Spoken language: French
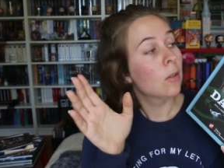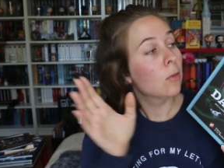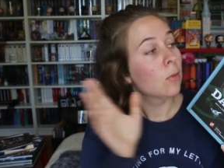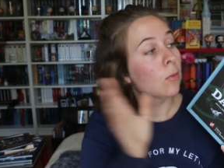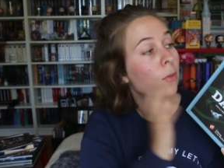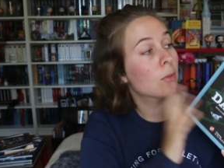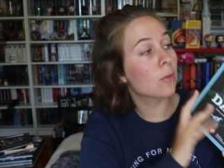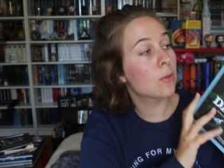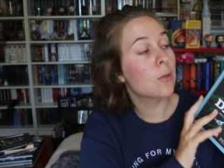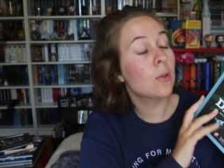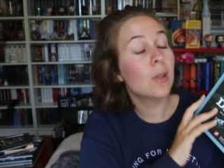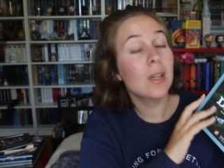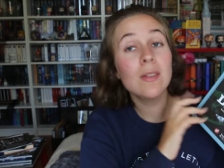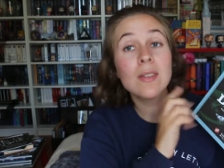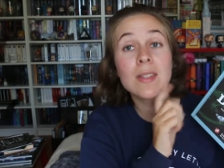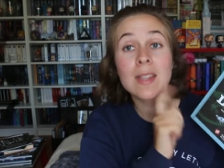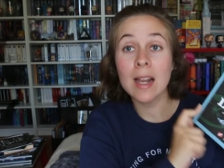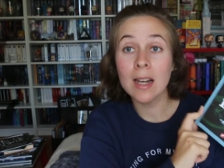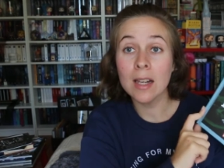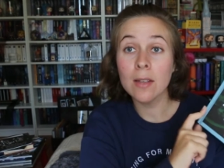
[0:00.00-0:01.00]
Donc ce livre,
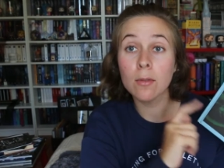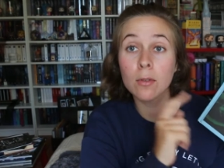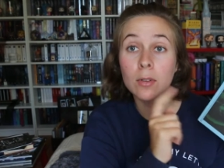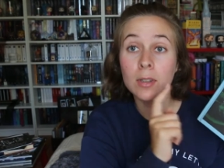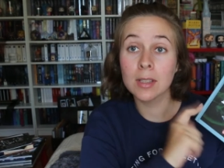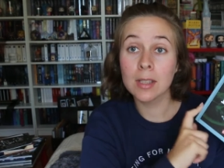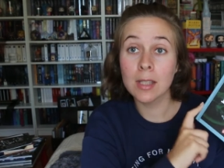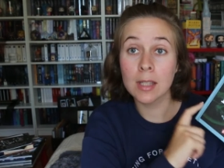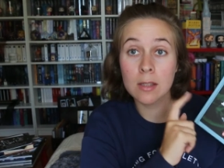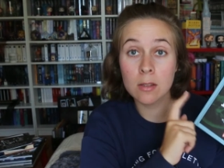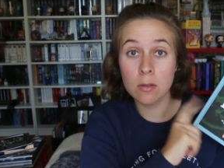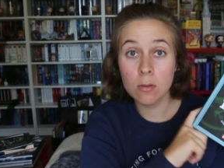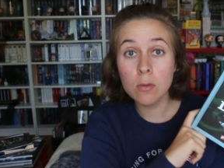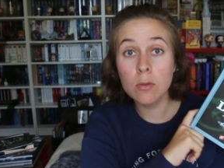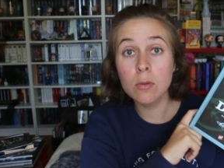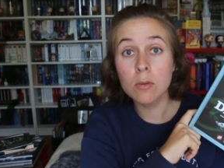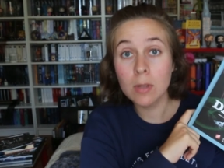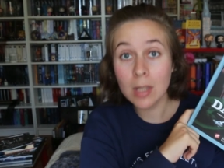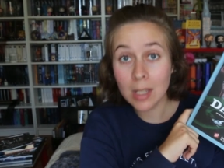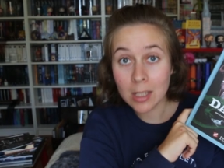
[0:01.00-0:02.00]
c'est un livre qui est issu
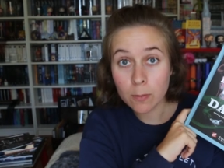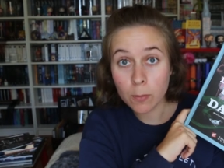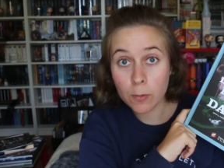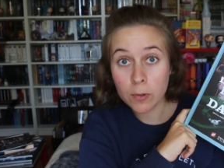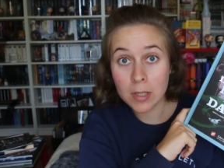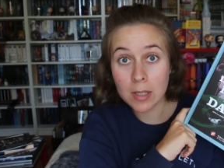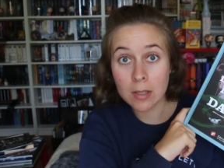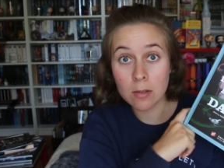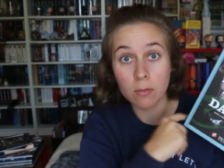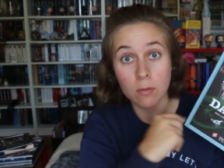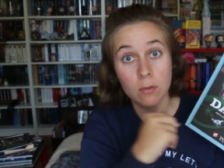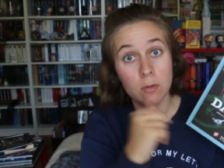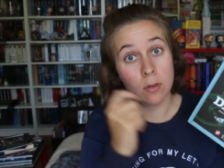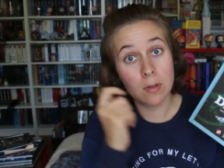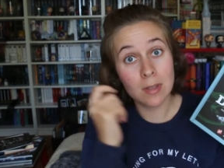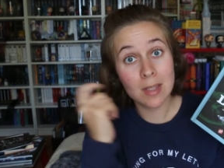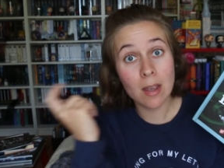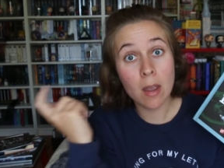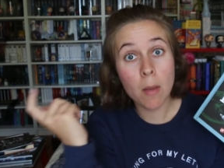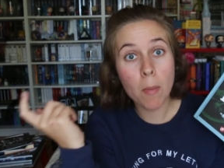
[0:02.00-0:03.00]
d'une exposition. Je
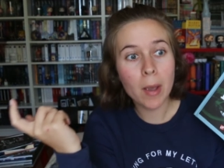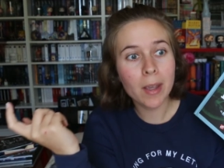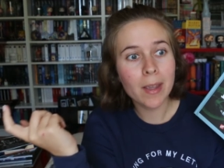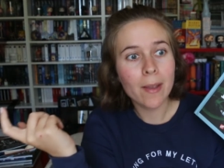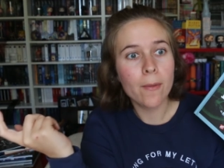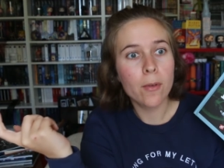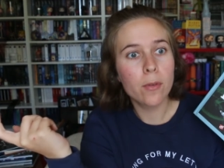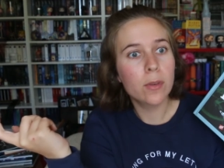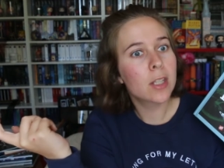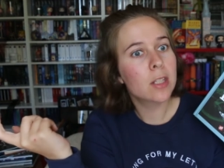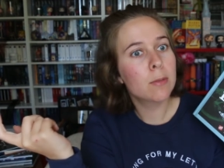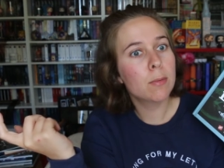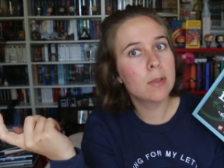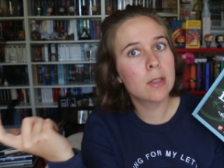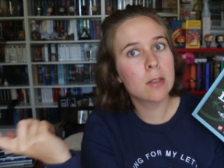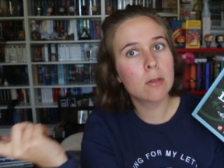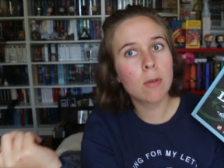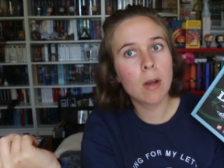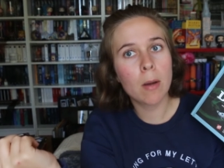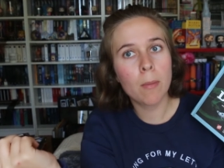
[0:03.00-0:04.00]
ne savais pas qu'il y avait une
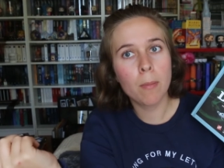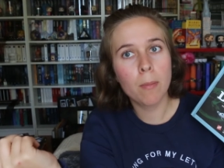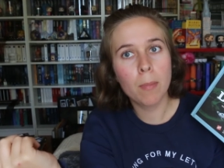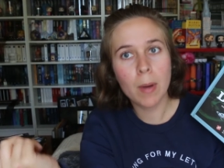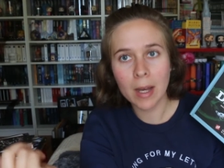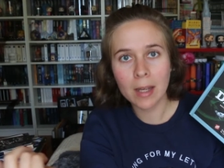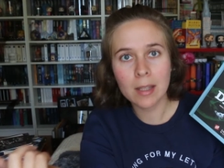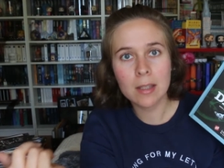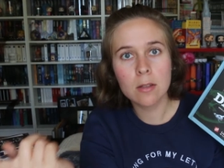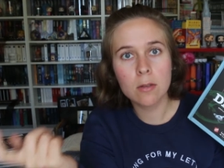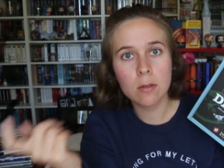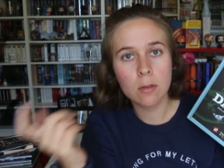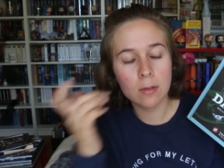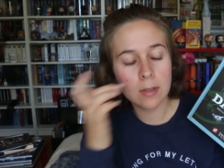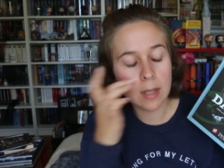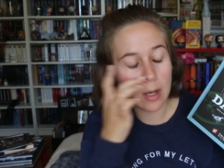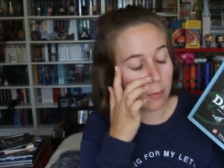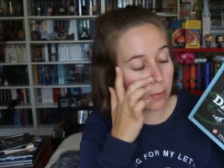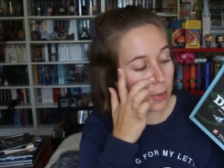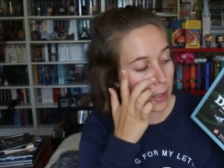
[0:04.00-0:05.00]
exposition à Paris sur
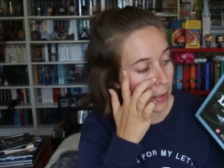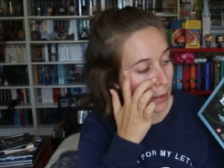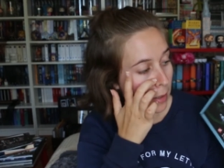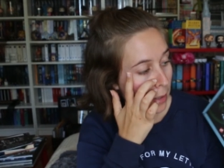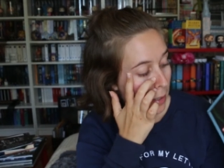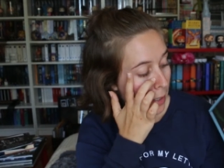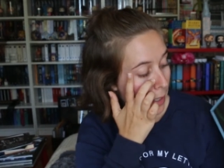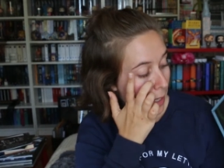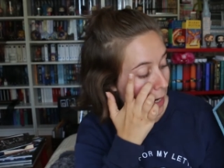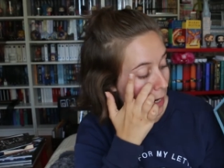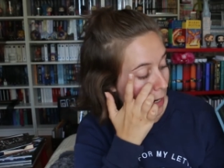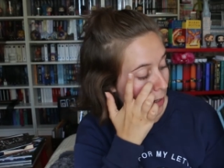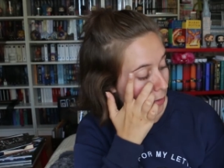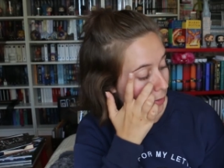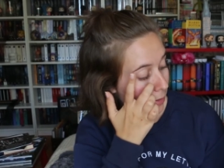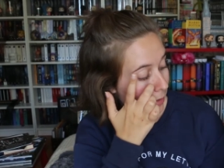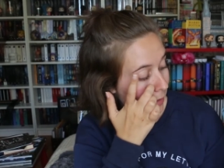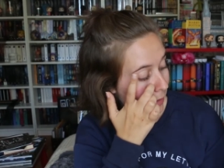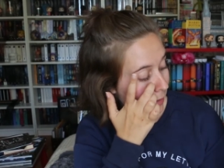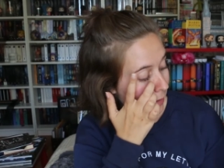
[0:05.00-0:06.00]
Darwin,
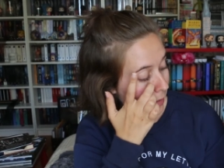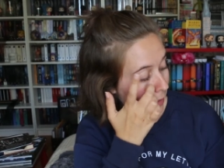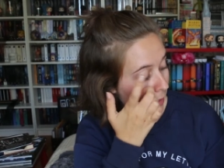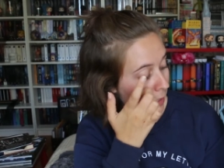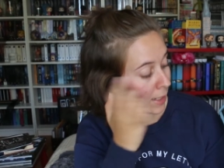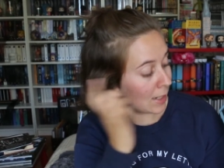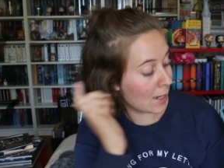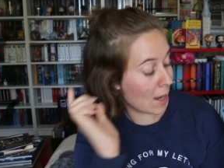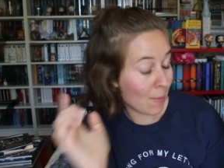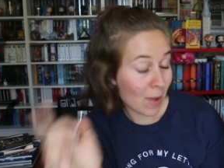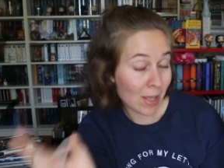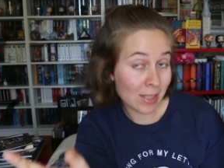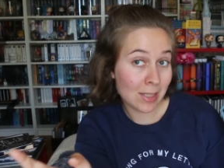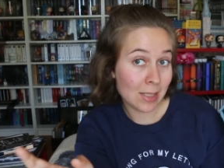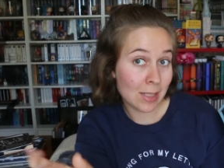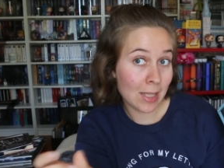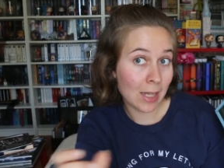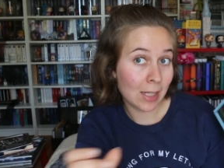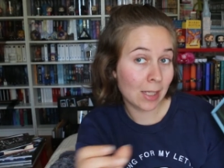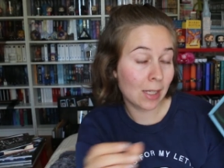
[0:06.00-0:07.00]
alors c'est la
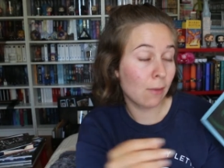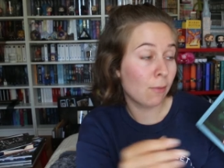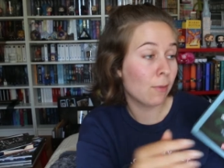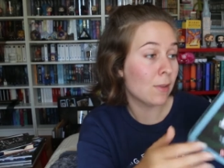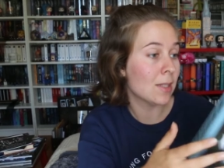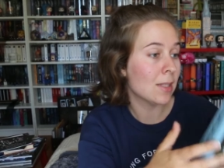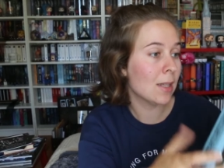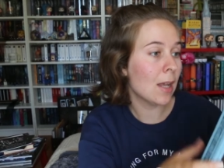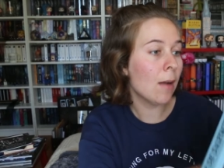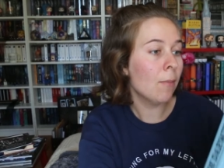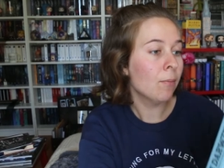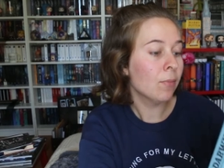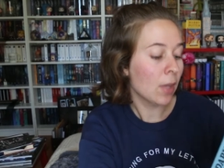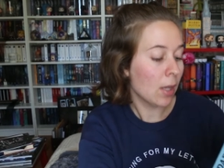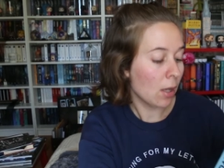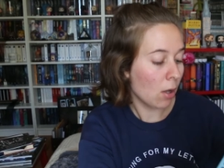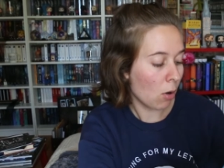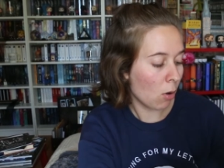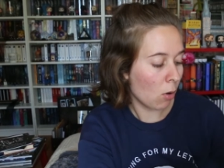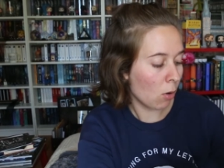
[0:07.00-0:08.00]
Martinière qui fait ça,
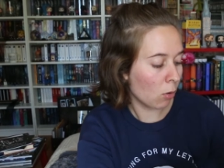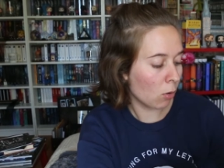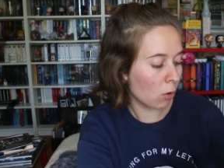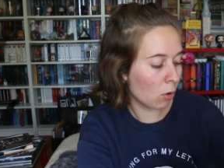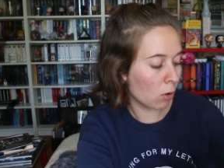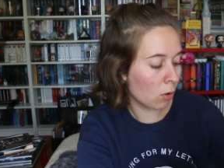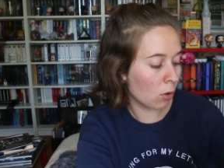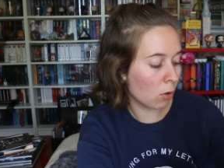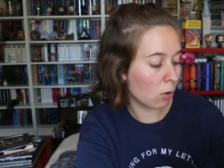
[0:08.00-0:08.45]
en